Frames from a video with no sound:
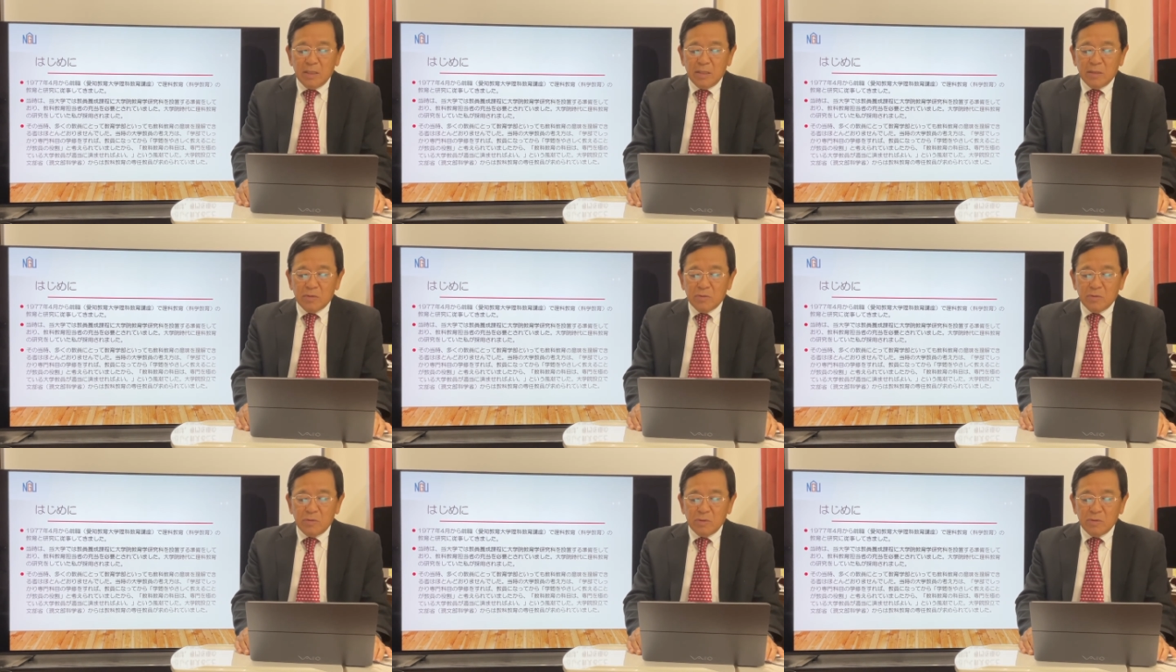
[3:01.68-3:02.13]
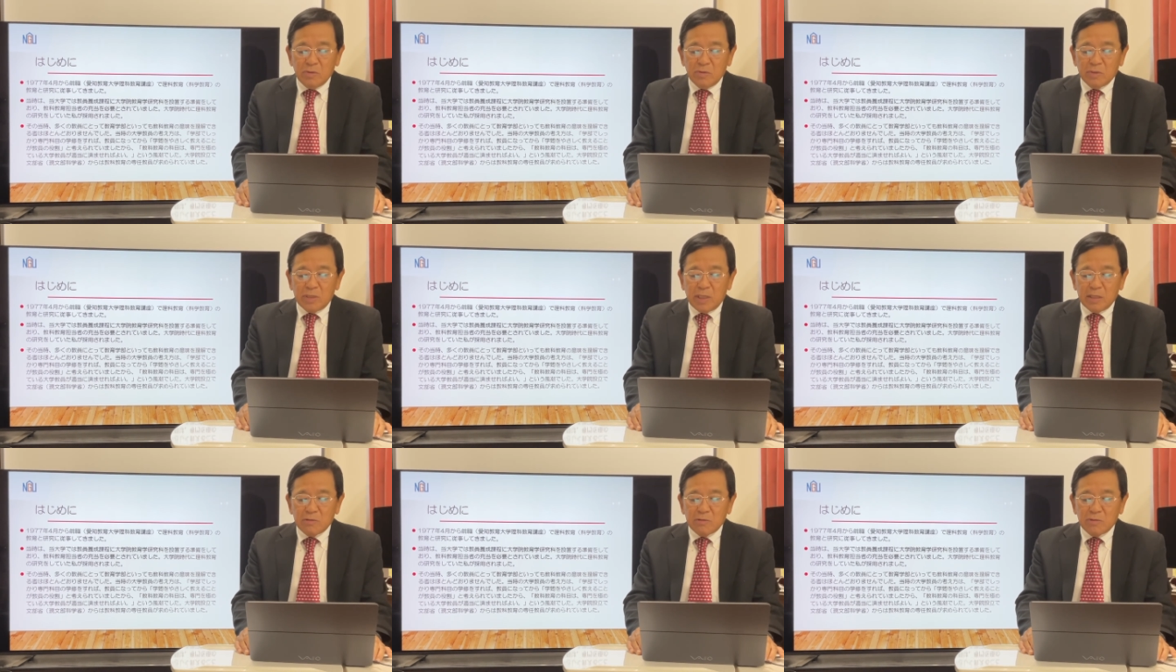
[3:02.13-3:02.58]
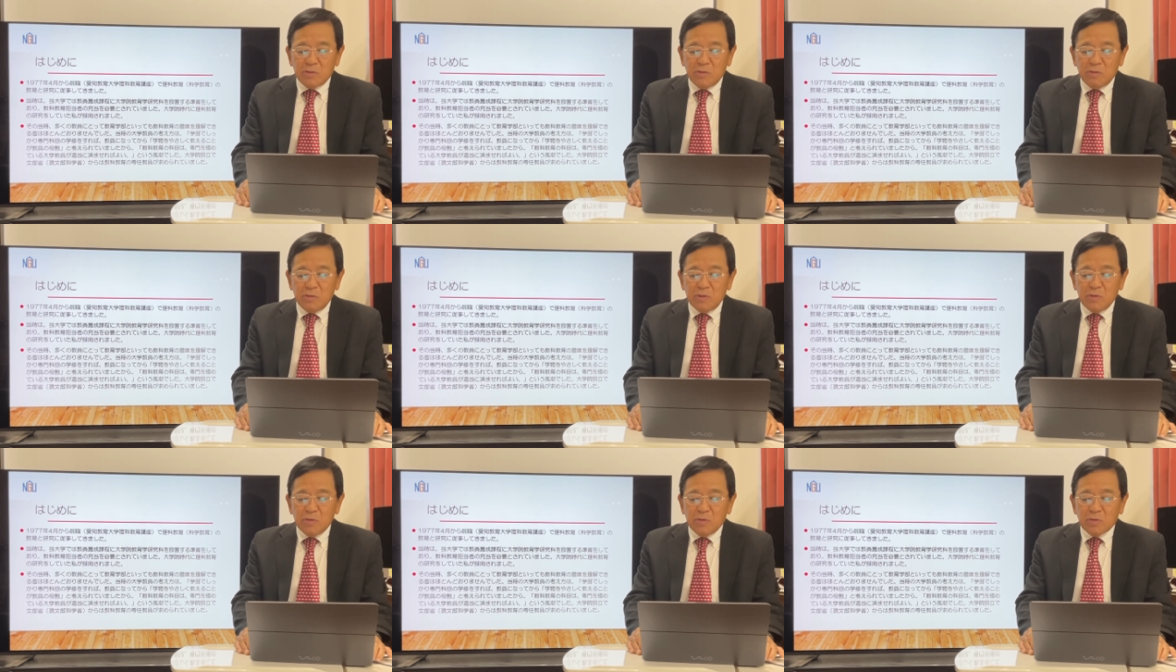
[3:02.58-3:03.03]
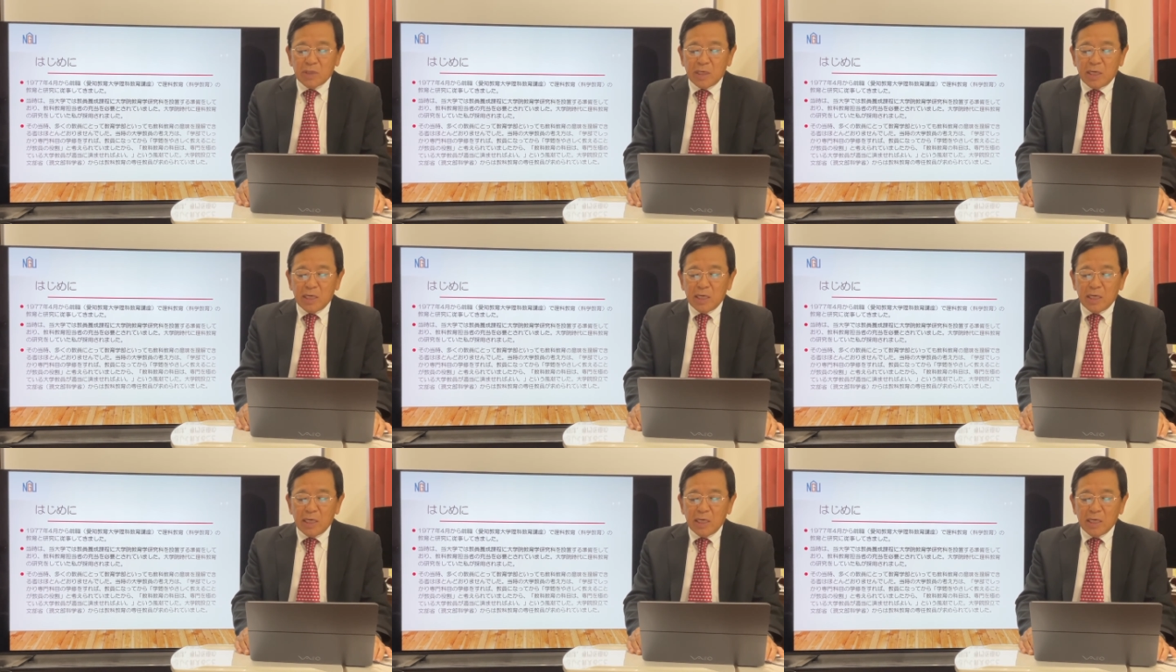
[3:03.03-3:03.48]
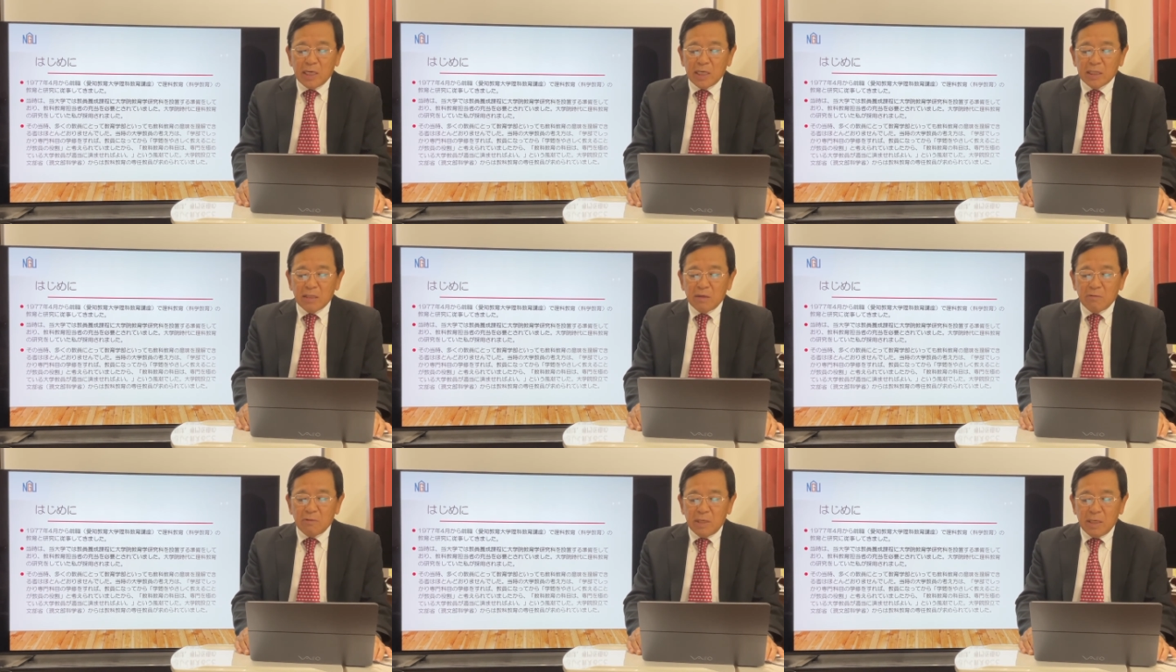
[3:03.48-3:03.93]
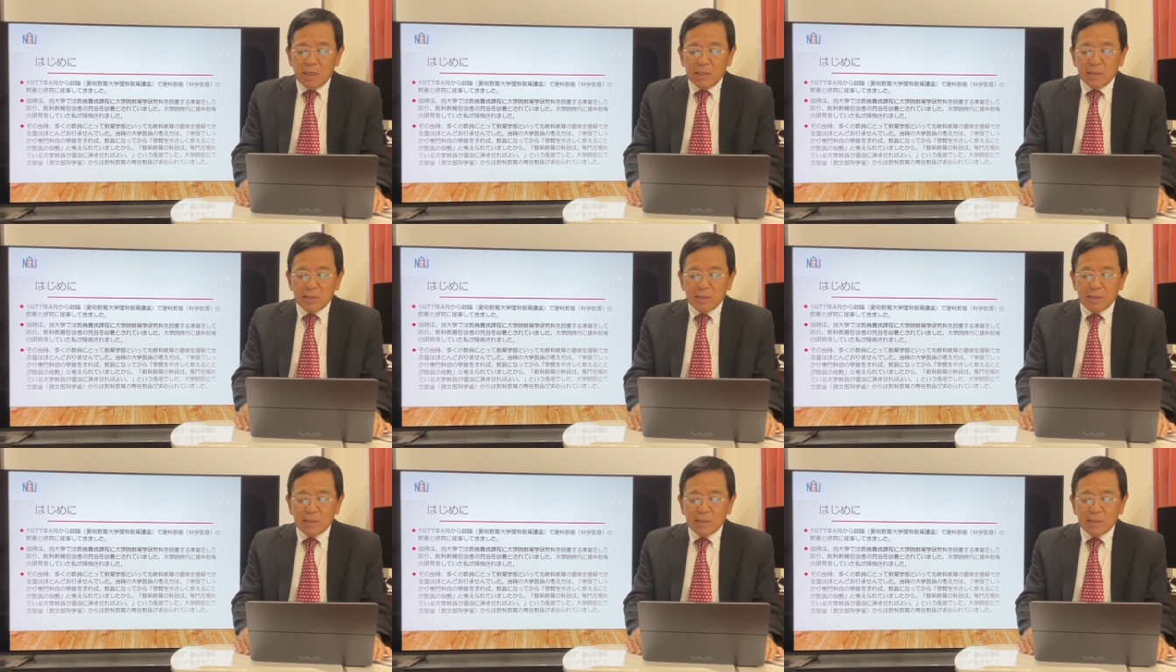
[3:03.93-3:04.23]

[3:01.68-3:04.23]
当時の大学教員の考え方は